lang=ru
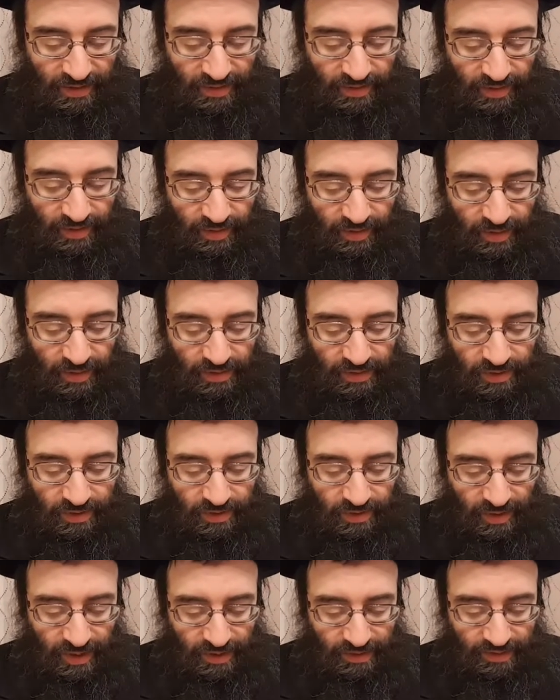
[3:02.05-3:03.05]
В другой
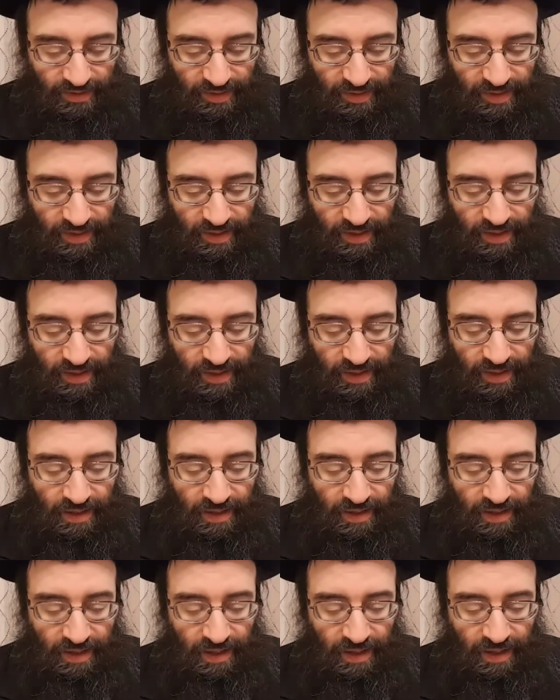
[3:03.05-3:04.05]
ситуации
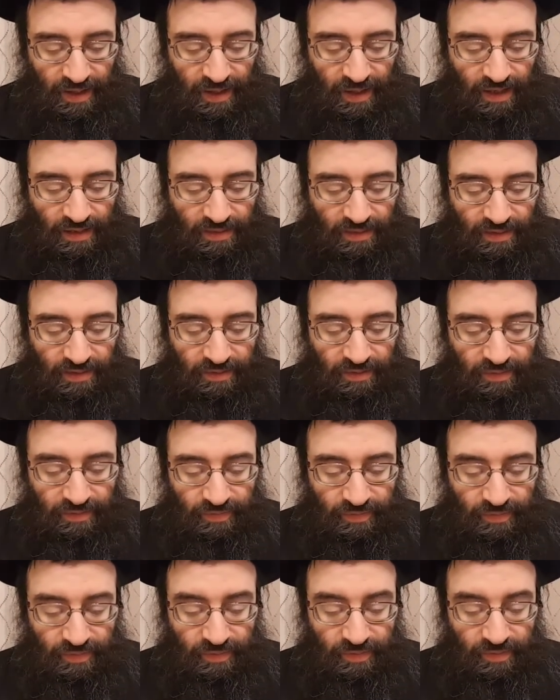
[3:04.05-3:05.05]
а, один
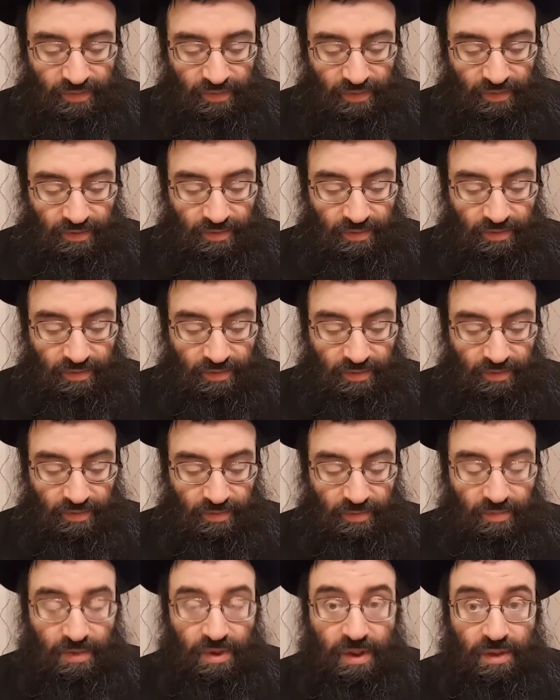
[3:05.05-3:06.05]

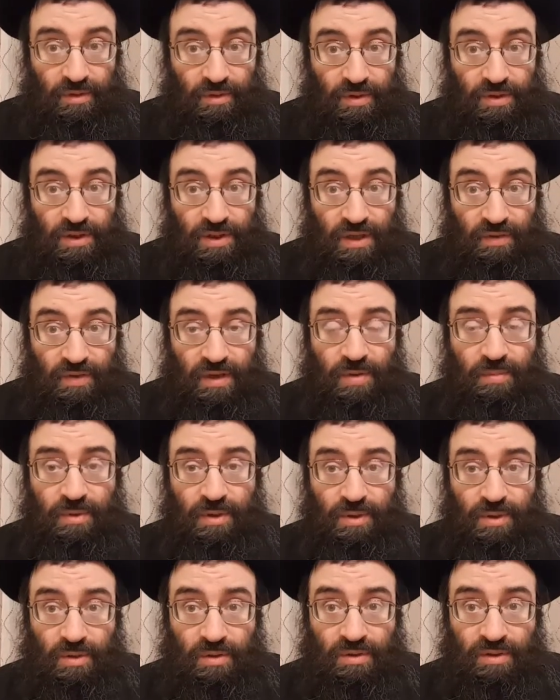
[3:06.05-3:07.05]
молодой человек
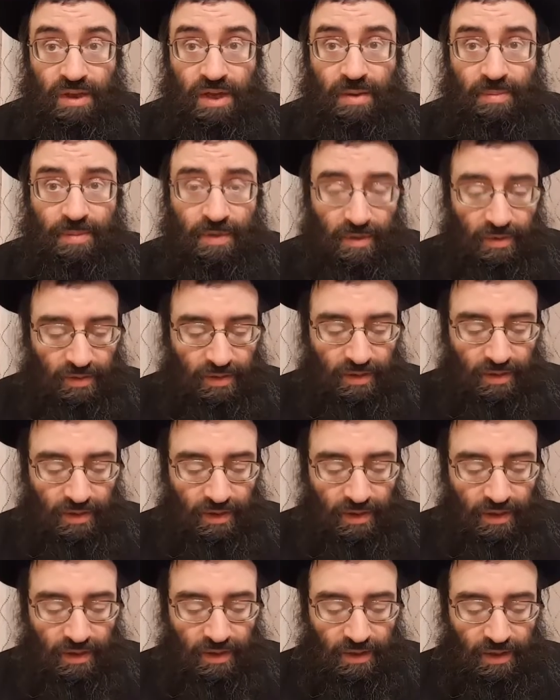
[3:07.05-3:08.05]
пришел к Стайплеру и,
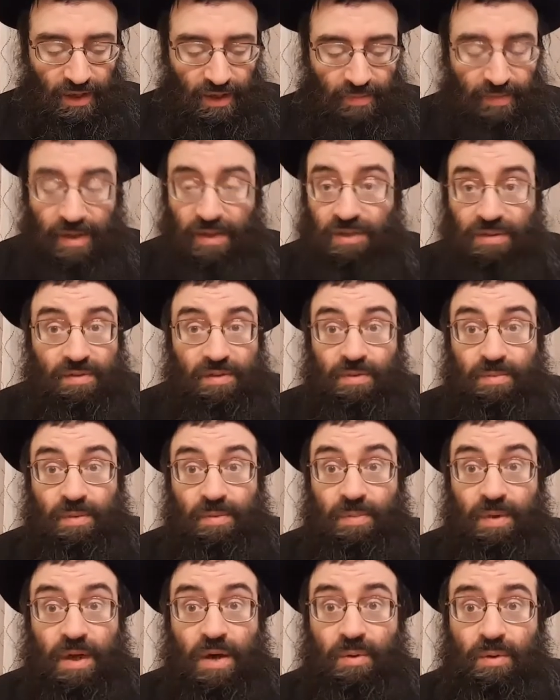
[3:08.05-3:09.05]
опять же, видимо,
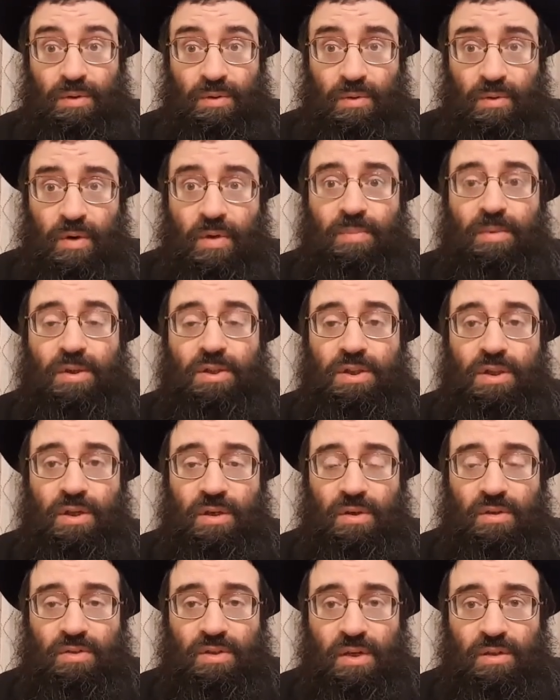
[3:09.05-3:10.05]
по какой-то другой причине,
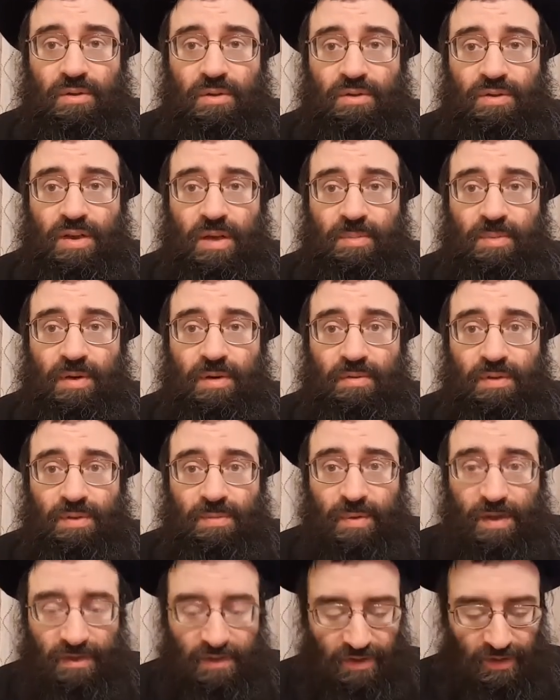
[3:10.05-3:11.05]
но заодно Стайплер его
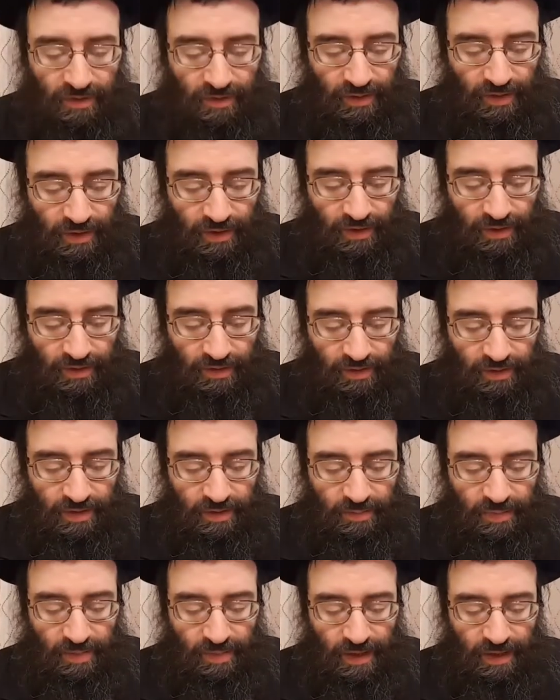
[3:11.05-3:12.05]
спросил, ты
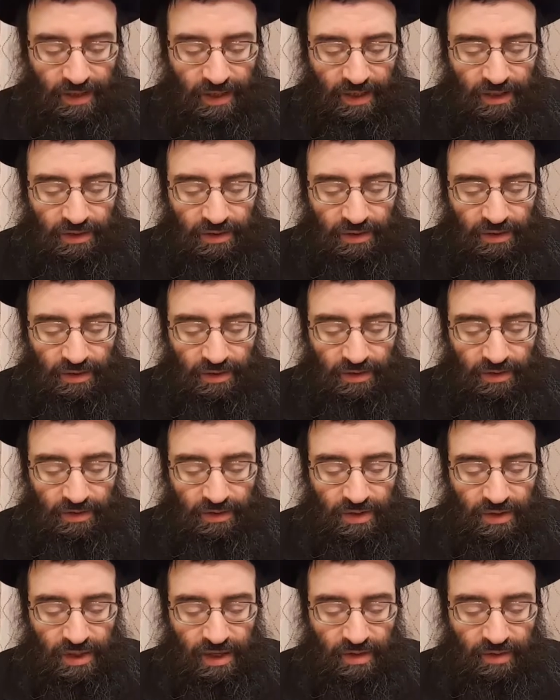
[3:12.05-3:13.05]
помогаешь э,
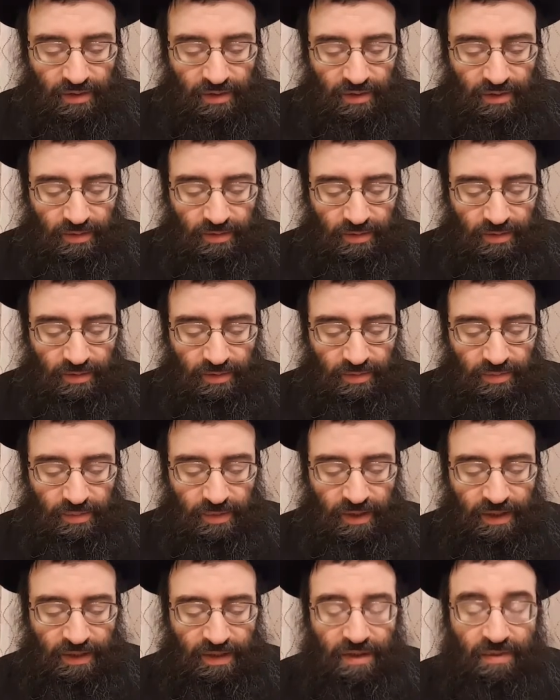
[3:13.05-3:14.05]
жене в
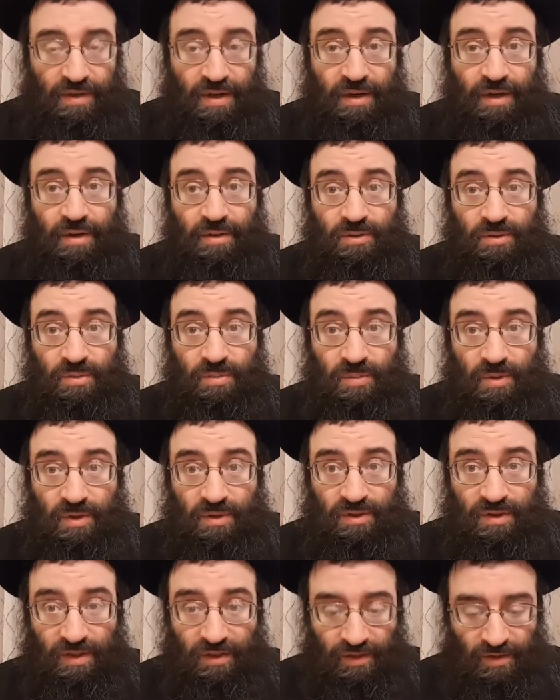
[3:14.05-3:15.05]
приготовлениях к
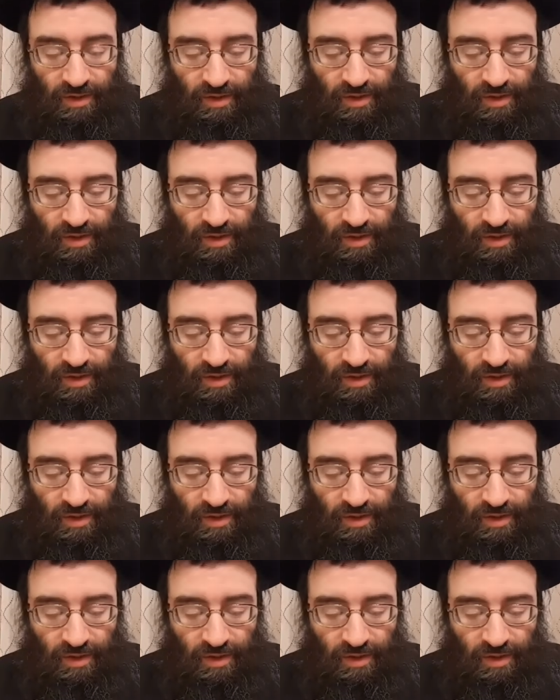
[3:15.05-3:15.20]
субботе?